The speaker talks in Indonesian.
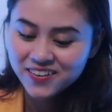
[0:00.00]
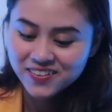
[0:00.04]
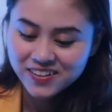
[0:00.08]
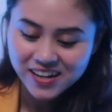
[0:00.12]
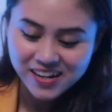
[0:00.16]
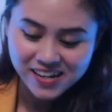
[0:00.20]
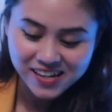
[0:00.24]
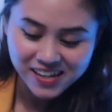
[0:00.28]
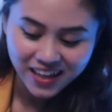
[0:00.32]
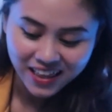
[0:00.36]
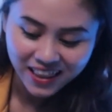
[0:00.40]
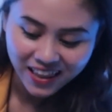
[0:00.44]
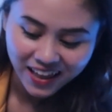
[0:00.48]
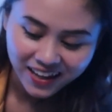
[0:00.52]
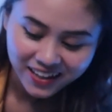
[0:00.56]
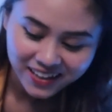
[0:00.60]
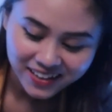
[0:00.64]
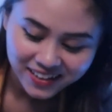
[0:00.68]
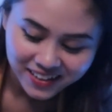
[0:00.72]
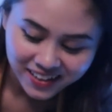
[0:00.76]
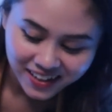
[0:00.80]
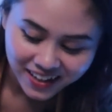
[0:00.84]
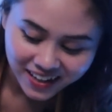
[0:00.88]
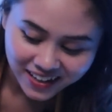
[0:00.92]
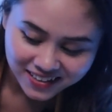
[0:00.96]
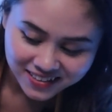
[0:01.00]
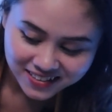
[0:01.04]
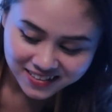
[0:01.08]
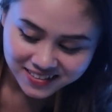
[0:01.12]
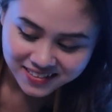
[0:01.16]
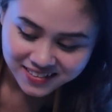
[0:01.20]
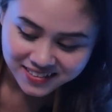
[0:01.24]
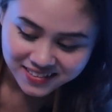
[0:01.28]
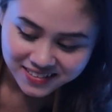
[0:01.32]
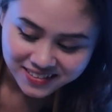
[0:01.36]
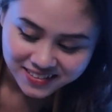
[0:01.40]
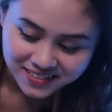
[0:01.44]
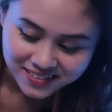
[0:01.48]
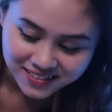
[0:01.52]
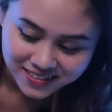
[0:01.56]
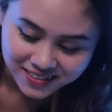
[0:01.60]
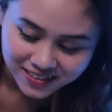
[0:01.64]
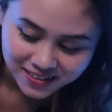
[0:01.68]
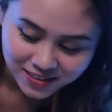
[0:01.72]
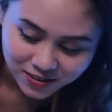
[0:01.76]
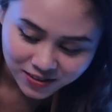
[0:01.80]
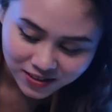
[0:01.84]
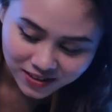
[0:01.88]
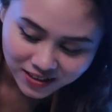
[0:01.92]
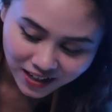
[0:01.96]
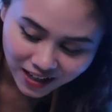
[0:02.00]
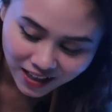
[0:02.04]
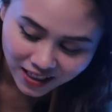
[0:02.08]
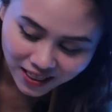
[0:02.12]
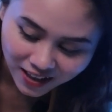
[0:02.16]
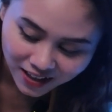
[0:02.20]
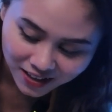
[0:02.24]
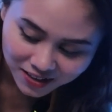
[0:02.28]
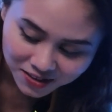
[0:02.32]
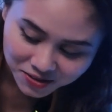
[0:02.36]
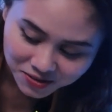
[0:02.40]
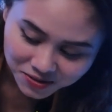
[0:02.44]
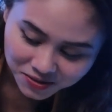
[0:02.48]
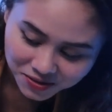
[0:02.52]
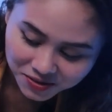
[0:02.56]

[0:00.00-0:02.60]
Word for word: udah dinyalahin guys dinyalah